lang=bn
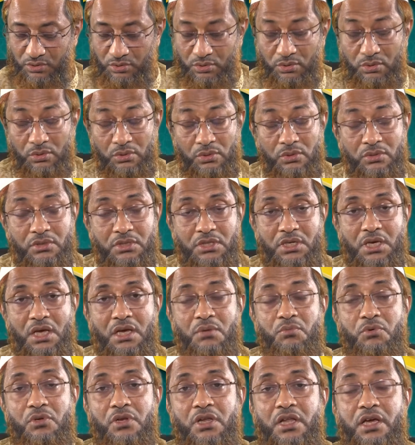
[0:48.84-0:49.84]
তো
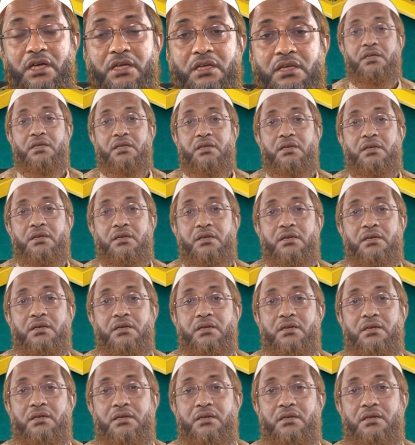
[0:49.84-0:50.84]
কেয়ামুল লাইল
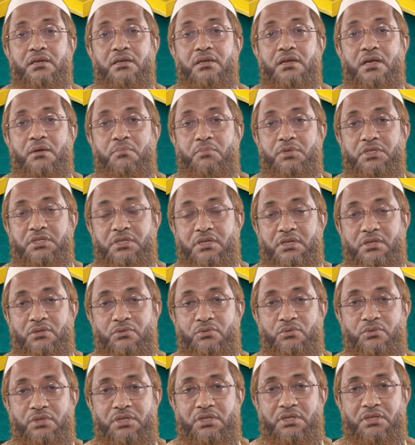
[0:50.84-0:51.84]
আমরা যারা
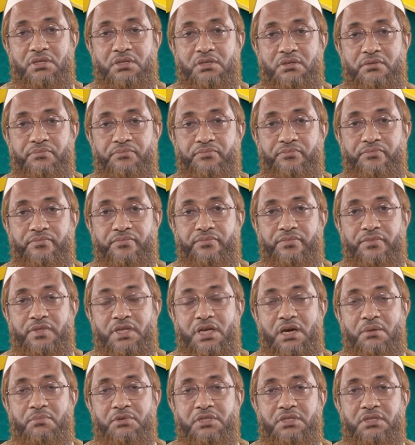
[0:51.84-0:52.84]
করি
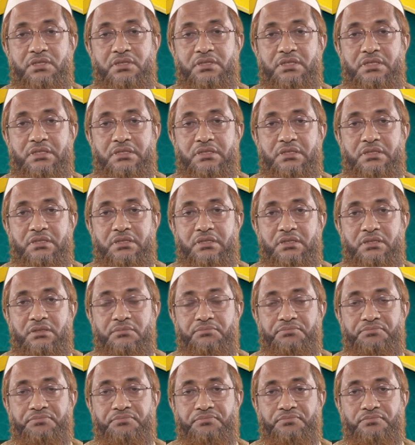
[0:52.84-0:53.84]
আমাদের দেশে
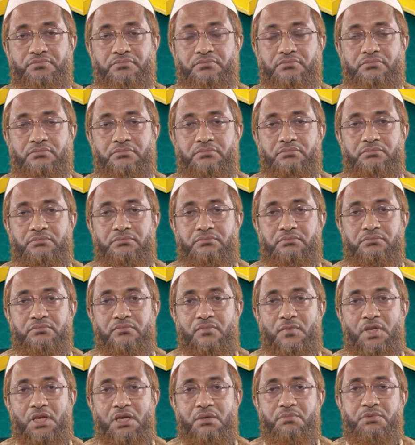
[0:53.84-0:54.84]

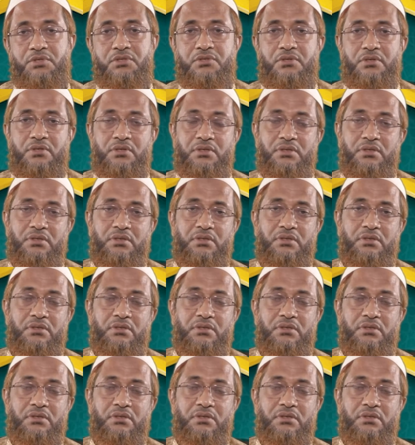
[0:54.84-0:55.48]
এ বিষয়ে